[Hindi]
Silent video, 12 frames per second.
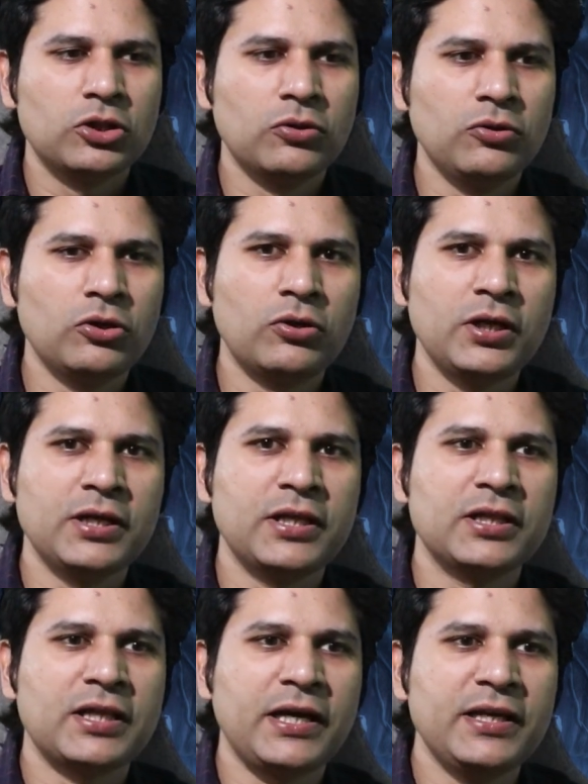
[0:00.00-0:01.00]
तो इन्होंने
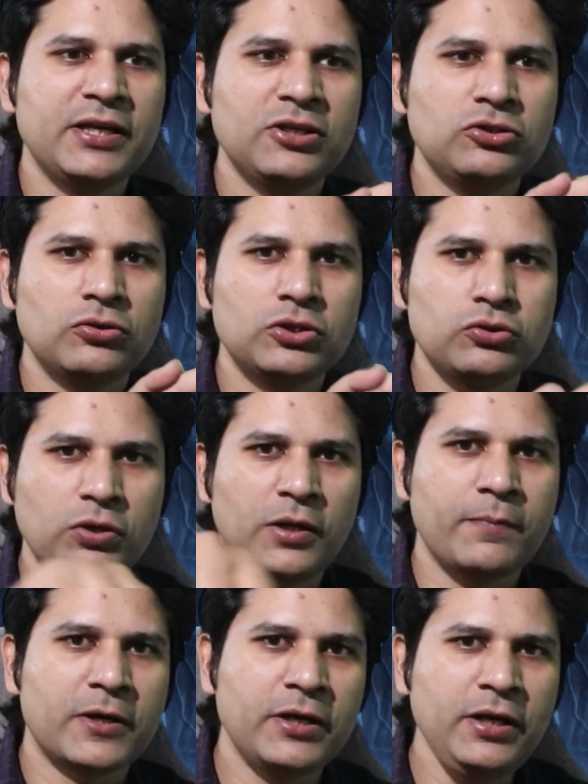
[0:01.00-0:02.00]
इनकी ताई की जो है
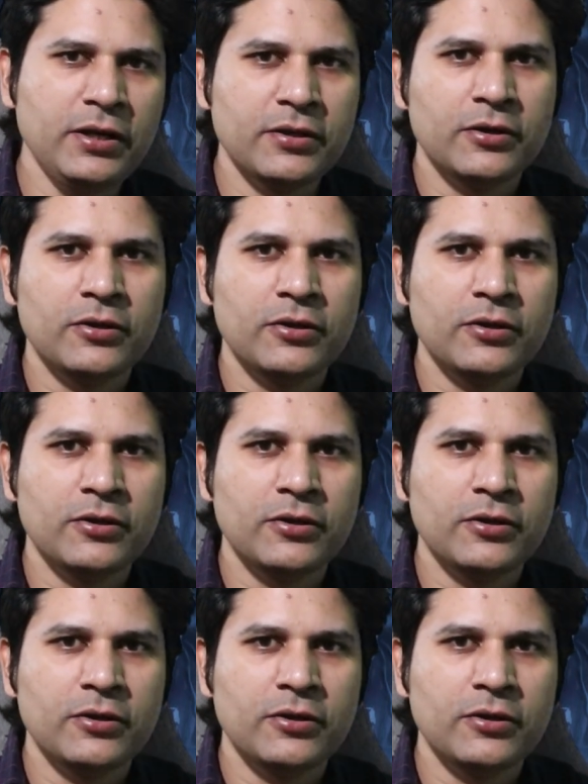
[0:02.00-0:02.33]
छोटी पकड़ी